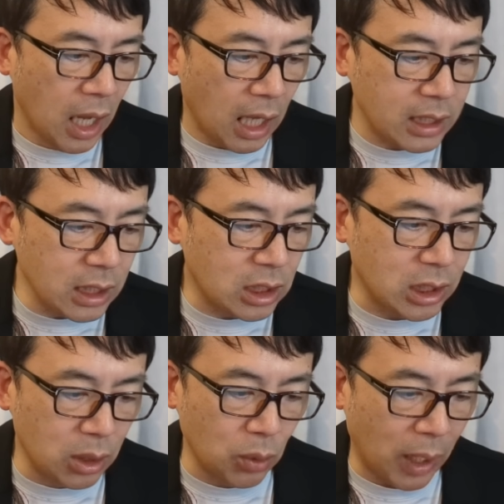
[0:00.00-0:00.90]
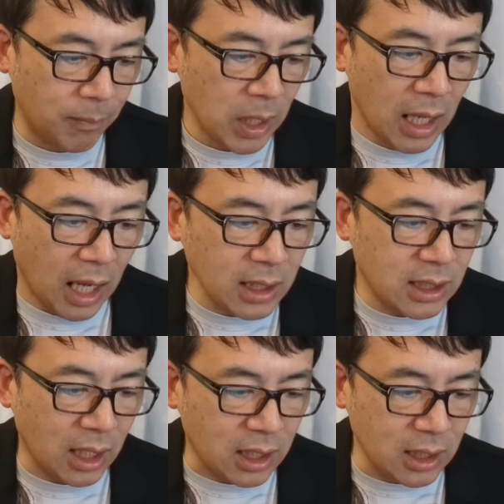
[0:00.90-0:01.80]
はっきりしているのは、
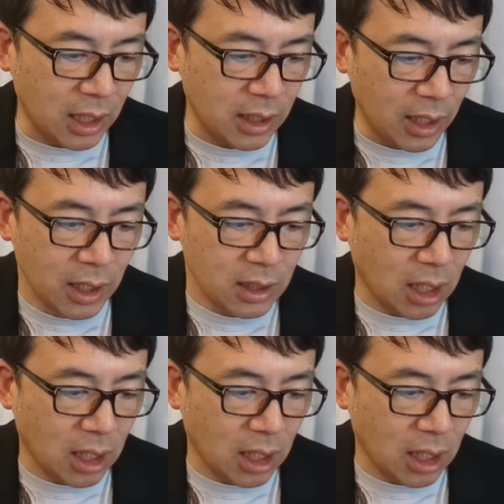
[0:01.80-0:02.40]
アジア域内で、